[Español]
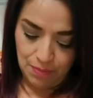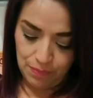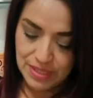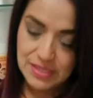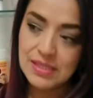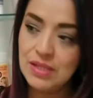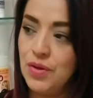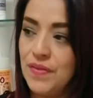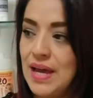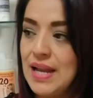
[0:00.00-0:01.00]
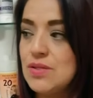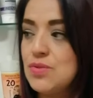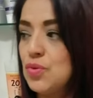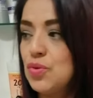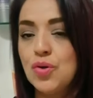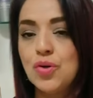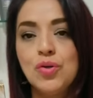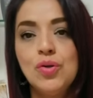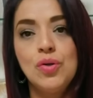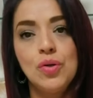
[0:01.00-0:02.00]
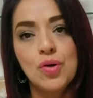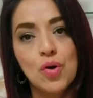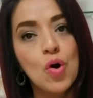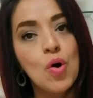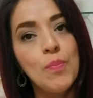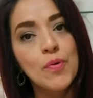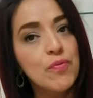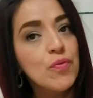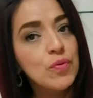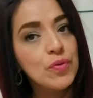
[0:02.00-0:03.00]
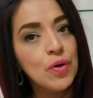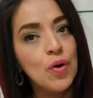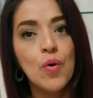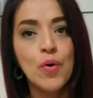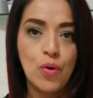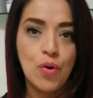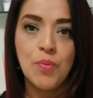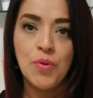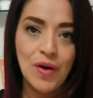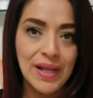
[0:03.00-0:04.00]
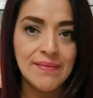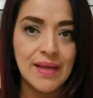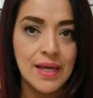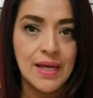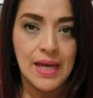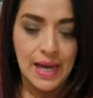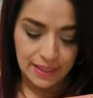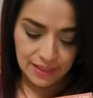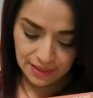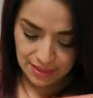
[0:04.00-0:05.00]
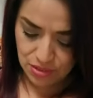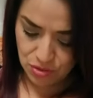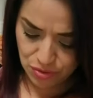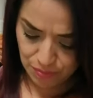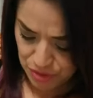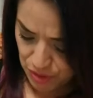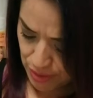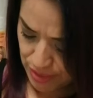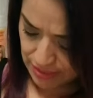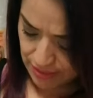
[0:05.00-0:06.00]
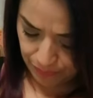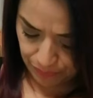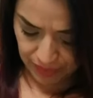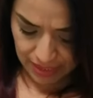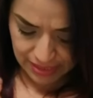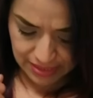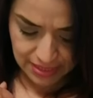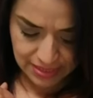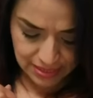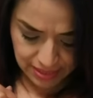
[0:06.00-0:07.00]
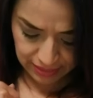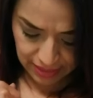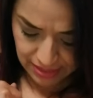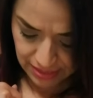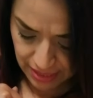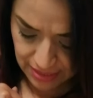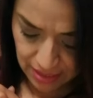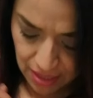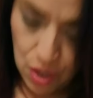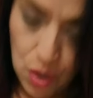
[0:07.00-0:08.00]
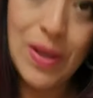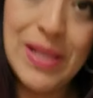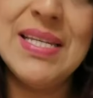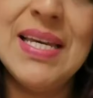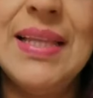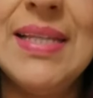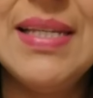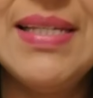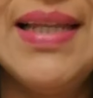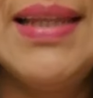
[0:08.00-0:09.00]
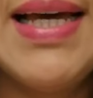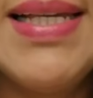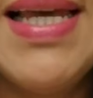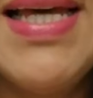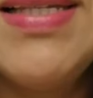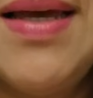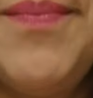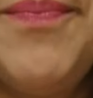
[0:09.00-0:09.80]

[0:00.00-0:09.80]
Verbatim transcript: pues lo ideal es un tono rojo profundo o rojo violeta. Aquí tienes dos opciones, el 666 o el 766.